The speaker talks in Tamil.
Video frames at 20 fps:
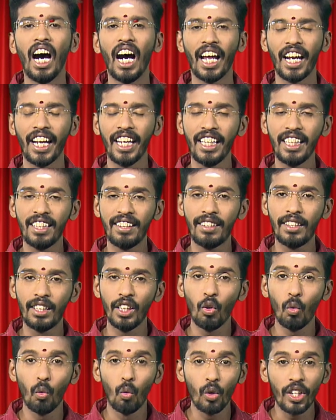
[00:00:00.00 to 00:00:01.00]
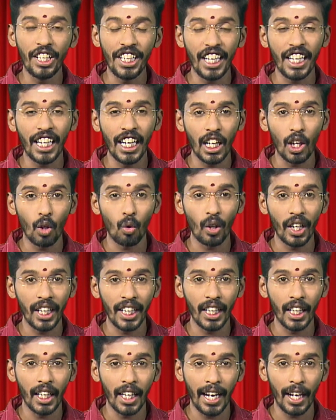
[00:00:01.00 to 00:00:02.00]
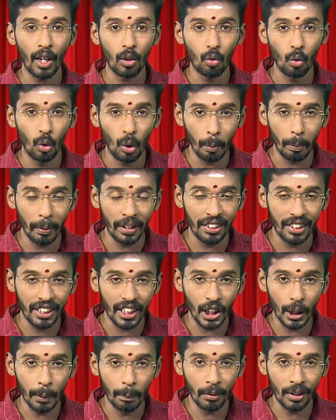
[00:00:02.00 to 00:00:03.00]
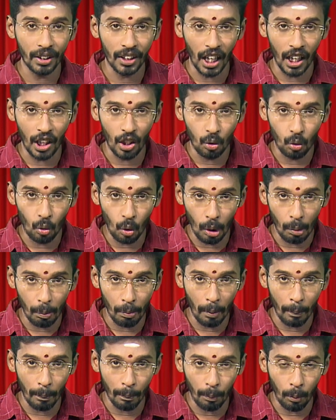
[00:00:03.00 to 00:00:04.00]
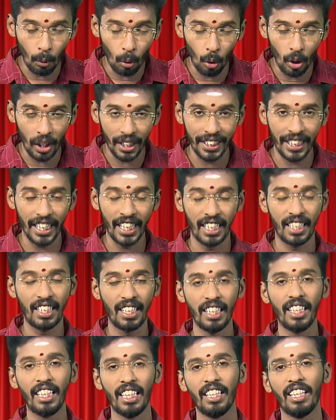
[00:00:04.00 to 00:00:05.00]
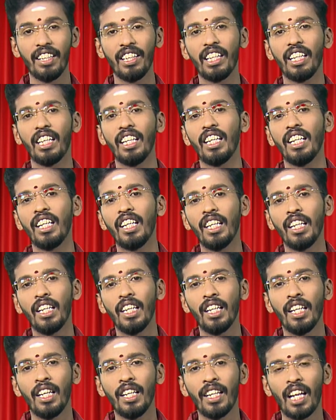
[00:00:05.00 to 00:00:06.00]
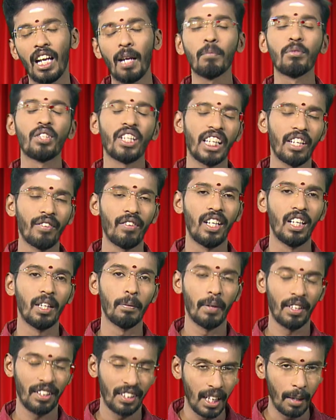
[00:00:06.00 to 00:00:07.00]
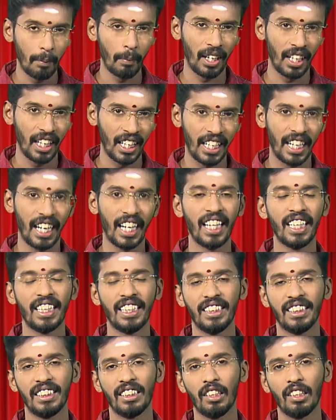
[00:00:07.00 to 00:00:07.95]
அனைத்து உயிர்களுடைய துன்பத்தையும் தன் துன்பம் போல் ஏற்று நலம் செய்ய வேண்டும் அதுதான் மன்னனுக்கு அழகு